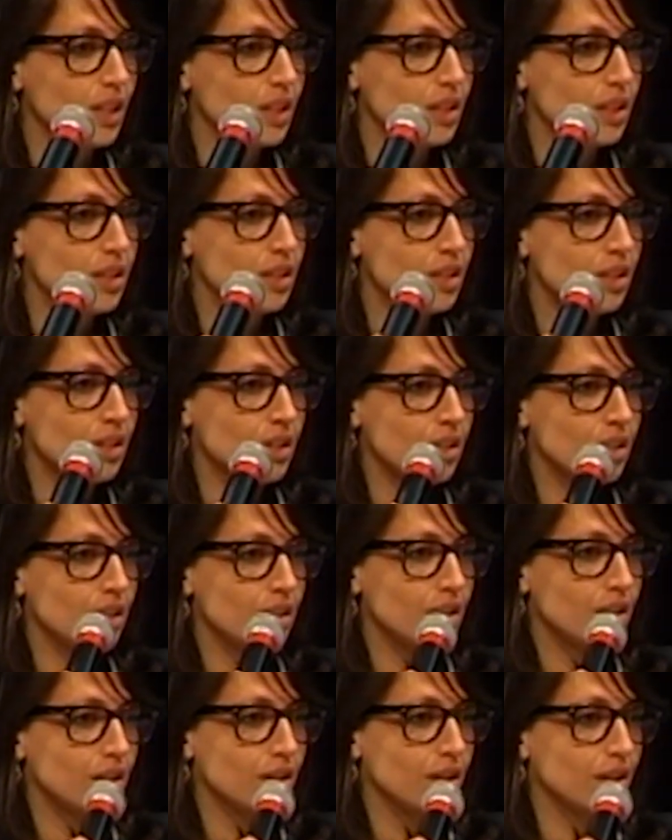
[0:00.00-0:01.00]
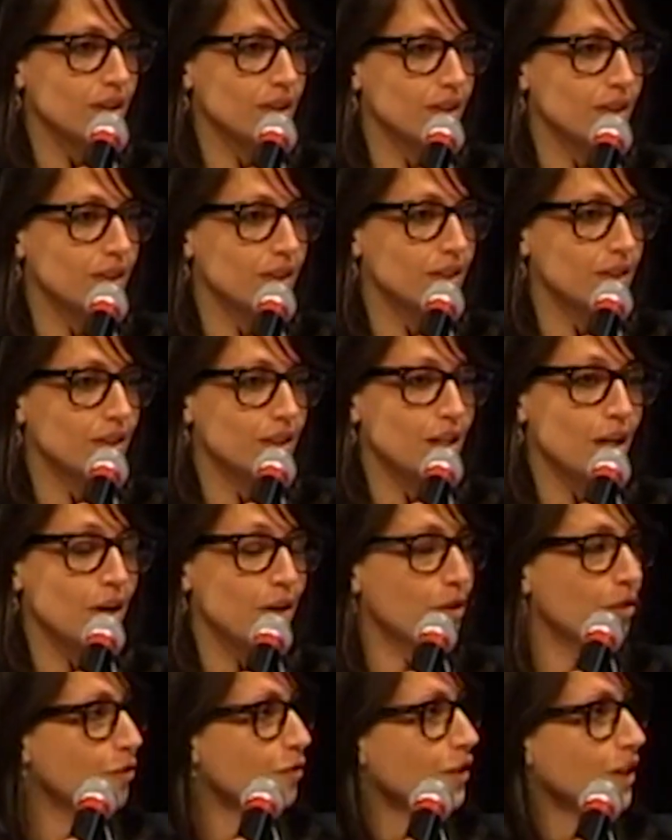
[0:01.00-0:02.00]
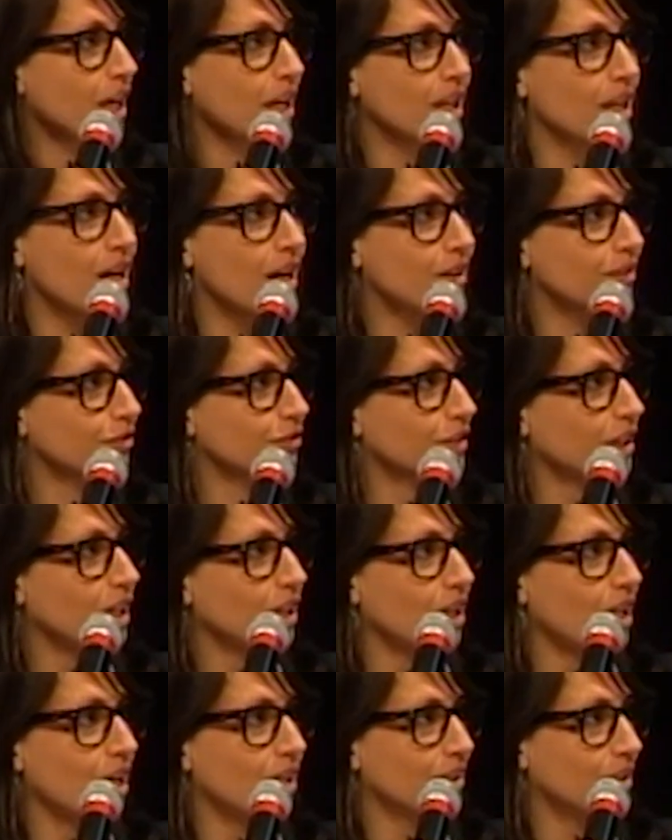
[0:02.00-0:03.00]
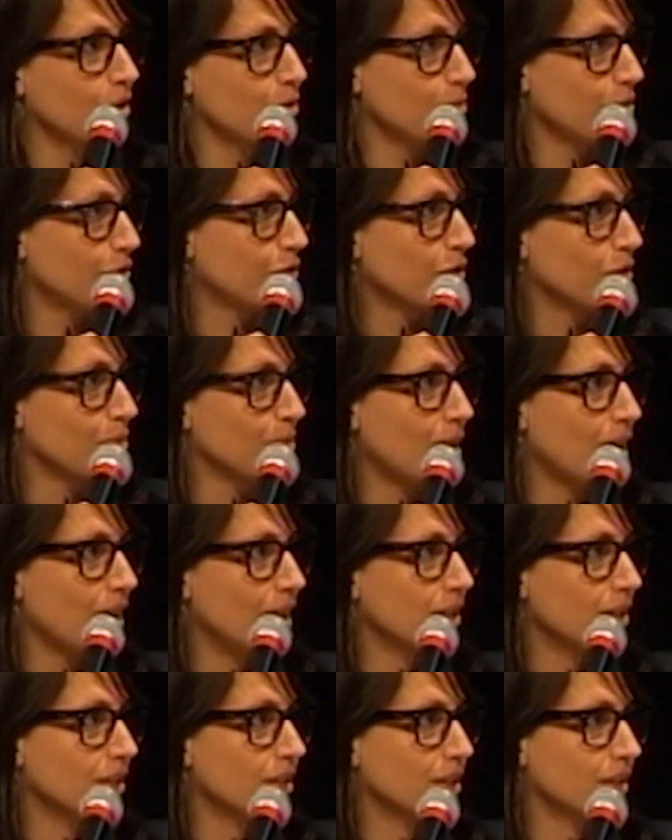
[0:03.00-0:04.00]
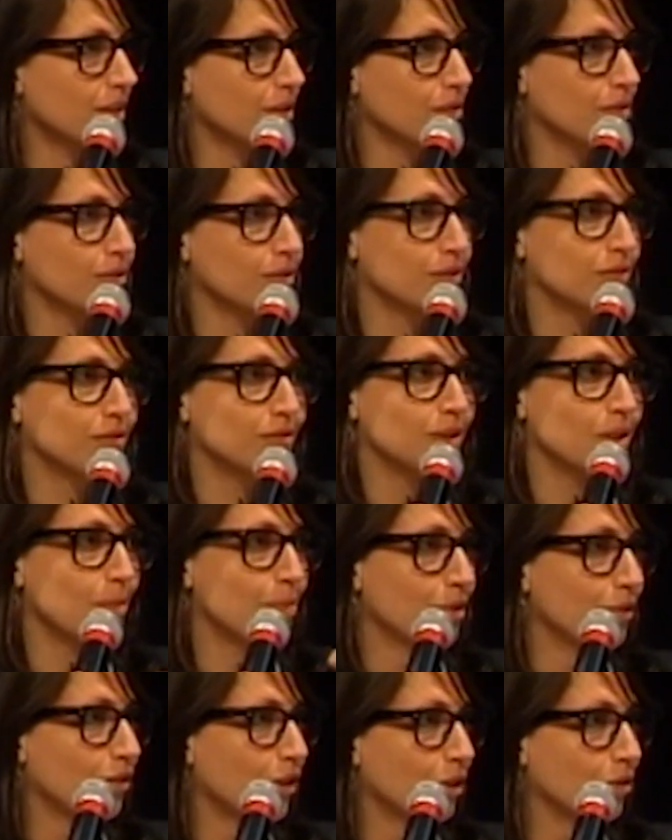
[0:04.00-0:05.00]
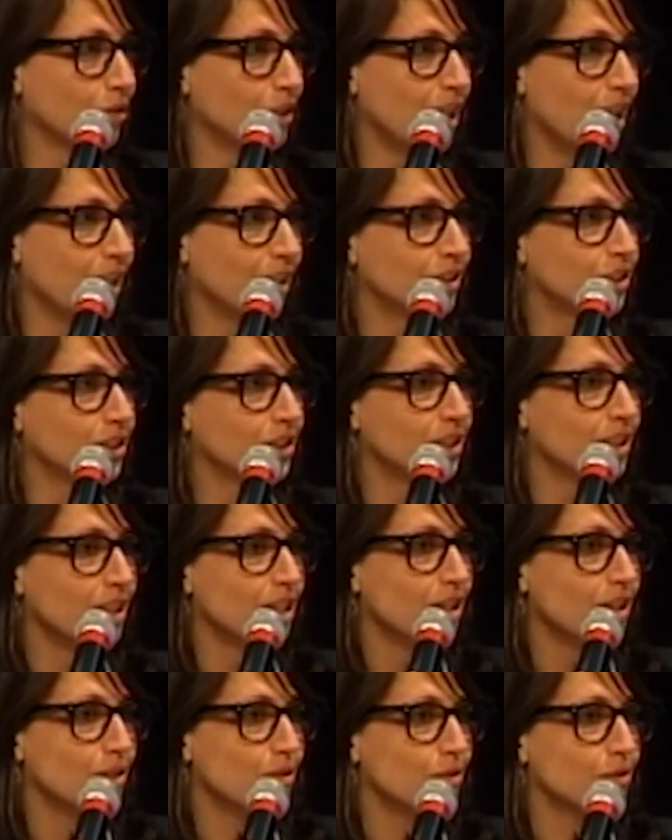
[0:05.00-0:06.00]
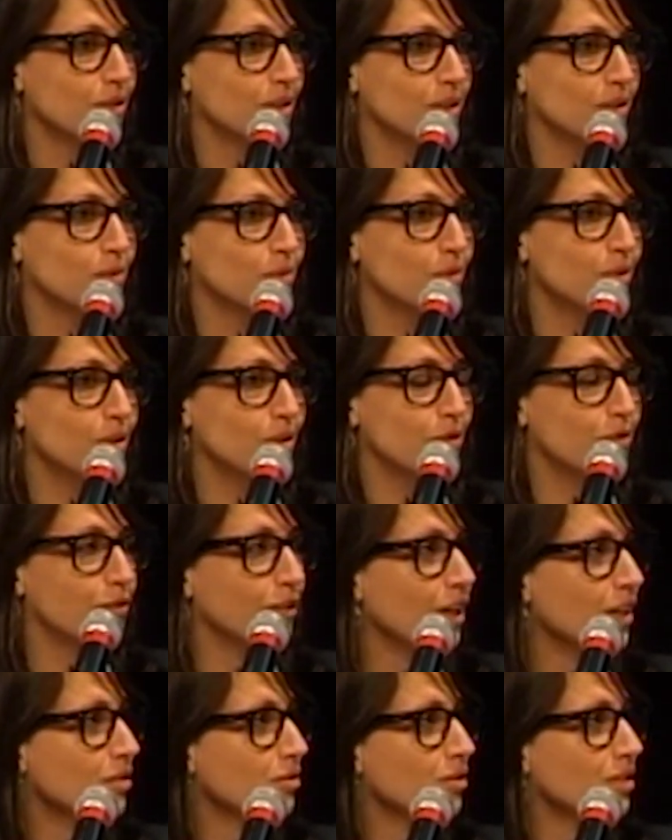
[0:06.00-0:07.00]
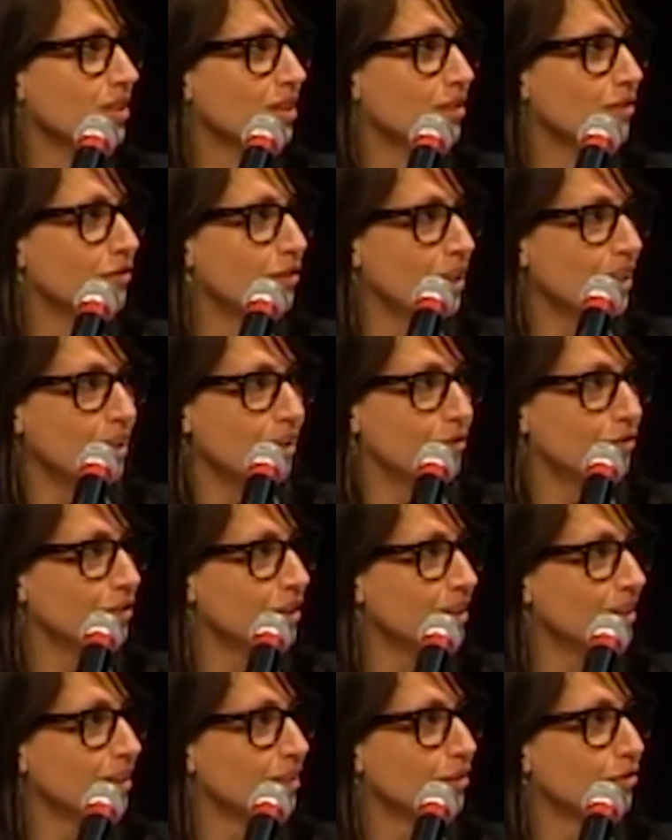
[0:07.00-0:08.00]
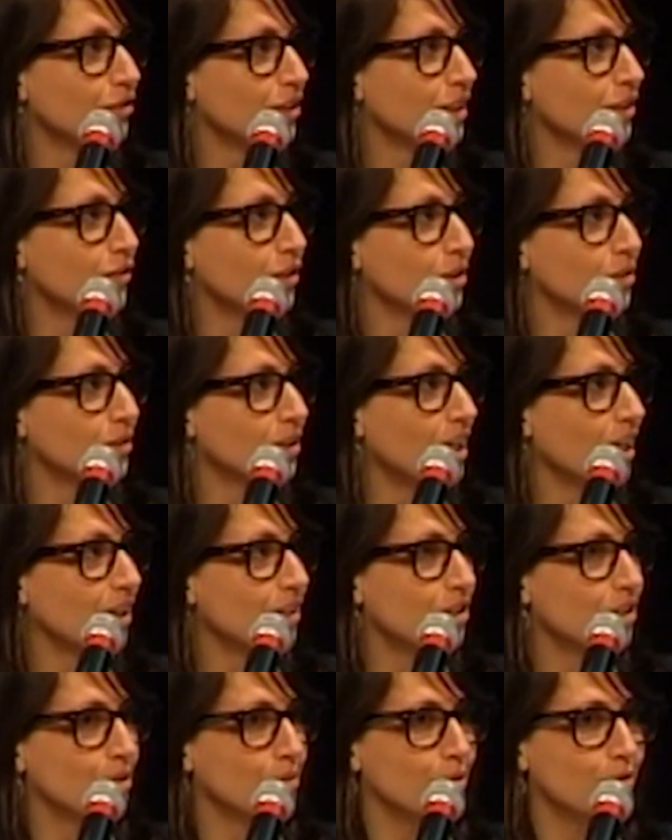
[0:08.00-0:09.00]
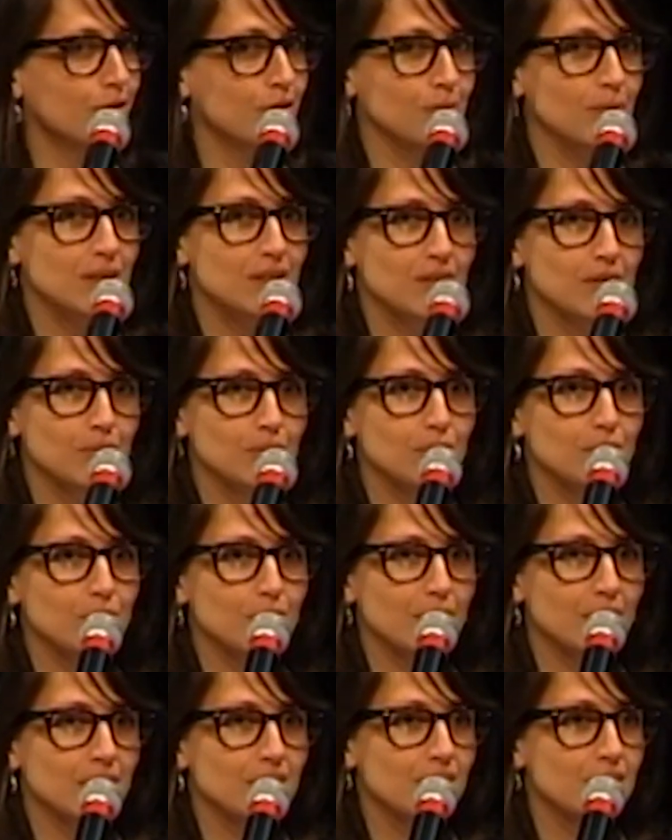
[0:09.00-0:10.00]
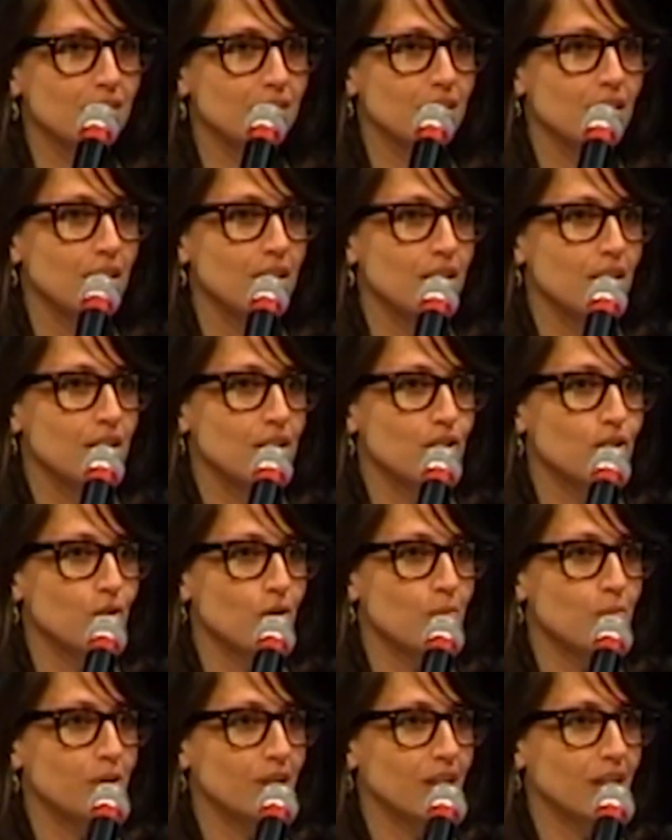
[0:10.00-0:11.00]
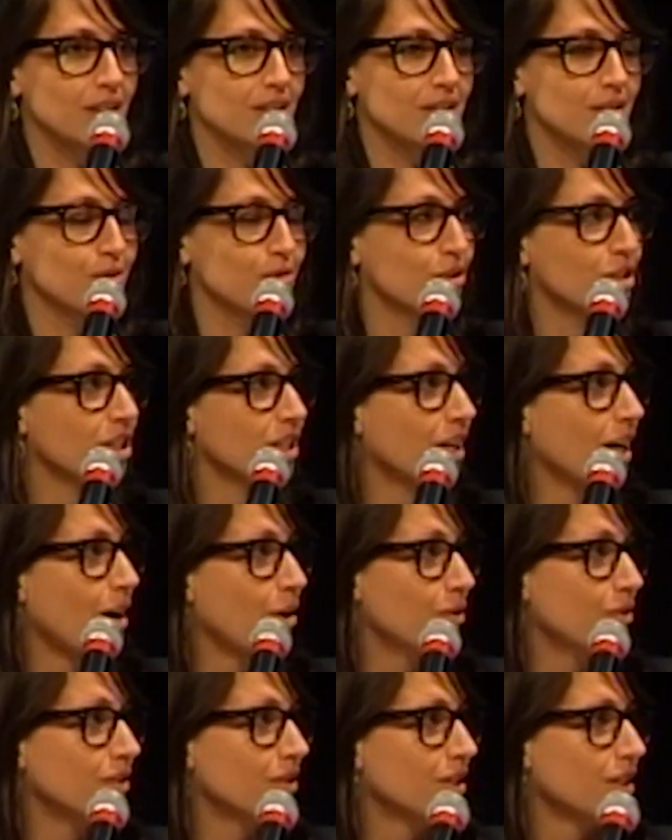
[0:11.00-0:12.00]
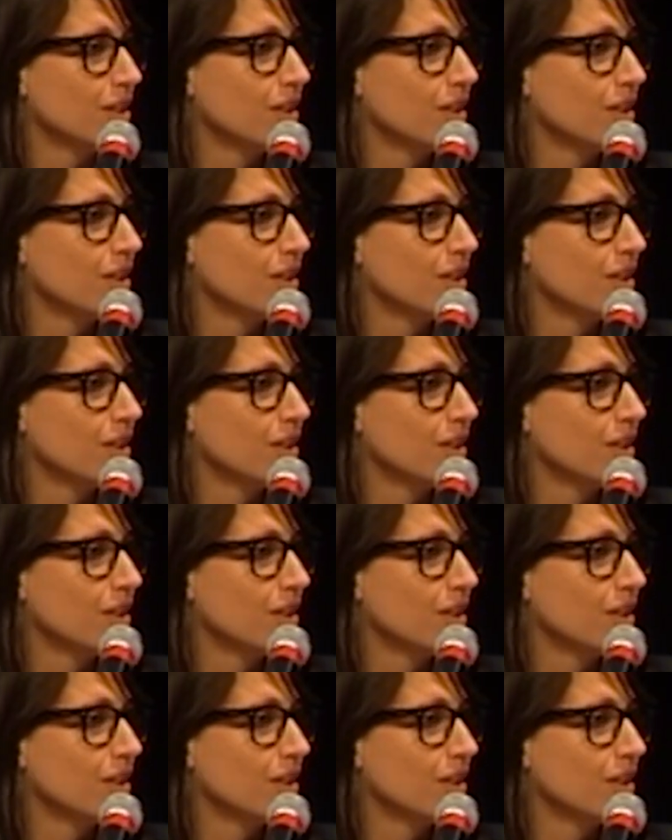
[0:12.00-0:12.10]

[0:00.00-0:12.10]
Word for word: E, e aí eu fiquei lá, fiquei lá até eu me formar, eu ia para a faculdade. Que, tudo que eu faço assim, vem da vida, não vem da faculdade. Era uma formação muito mais de comunicação geral.